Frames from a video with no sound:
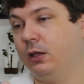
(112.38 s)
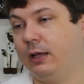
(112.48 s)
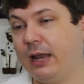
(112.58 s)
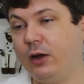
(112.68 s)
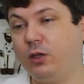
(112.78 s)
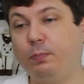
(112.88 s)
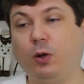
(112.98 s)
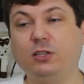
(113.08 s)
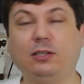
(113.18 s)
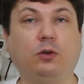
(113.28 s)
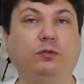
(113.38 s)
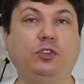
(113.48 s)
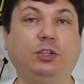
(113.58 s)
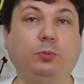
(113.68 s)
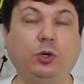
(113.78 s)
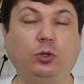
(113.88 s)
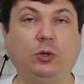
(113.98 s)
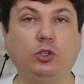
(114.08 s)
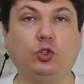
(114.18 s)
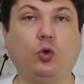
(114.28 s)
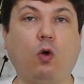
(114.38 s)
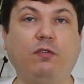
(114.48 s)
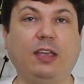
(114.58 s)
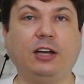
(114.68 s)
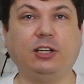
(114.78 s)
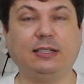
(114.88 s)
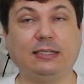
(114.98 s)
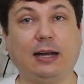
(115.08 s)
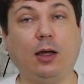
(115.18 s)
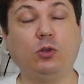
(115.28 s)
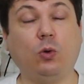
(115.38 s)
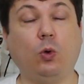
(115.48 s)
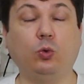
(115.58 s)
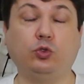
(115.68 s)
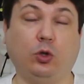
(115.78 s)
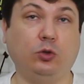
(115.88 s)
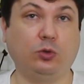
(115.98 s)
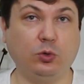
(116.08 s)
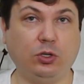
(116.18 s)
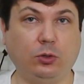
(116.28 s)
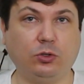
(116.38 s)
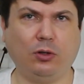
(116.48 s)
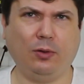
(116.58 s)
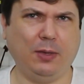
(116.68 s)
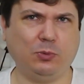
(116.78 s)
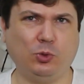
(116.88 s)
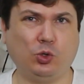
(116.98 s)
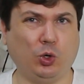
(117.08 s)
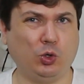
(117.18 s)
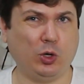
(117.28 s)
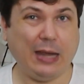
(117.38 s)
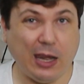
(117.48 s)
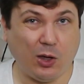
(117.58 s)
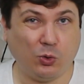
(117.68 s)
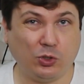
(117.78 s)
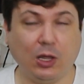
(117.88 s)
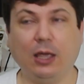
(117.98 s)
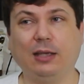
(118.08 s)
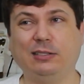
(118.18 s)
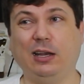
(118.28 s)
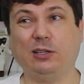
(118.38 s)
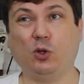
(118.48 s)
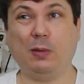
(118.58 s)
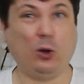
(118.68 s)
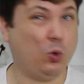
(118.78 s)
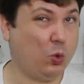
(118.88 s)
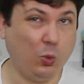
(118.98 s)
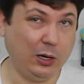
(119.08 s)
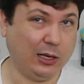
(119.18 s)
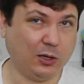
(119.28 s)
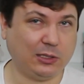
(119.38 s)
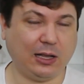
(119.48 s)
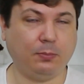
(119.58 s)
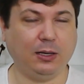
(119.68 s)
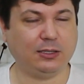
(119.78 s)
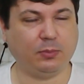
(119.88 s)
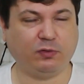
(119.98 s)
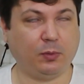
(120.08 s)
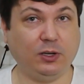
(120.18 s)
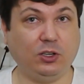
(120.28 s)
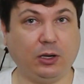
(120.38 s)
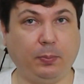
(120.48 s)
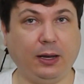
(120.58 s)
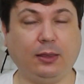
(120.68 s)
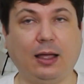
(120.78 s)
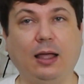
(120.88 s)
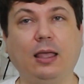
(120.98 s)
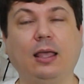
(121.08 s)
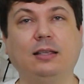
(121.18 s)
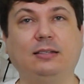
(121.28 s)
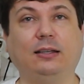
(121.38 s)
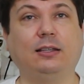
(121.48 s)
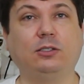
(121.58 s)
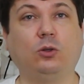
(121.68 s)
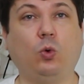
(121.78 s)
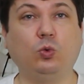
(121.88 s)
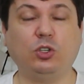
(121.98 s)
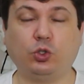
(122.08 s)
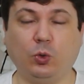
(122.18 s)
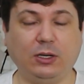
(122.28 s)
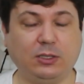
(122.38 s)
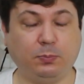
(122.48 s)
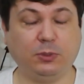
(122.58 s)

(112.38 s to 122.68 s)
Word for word: Claro que pode se confundir muito isso com viagens astral ou sonhos lúcidos, ou mesmo sonhos oníricos, que seria só uma loucura da nossa cabeça, uma forma de interpretar certas condições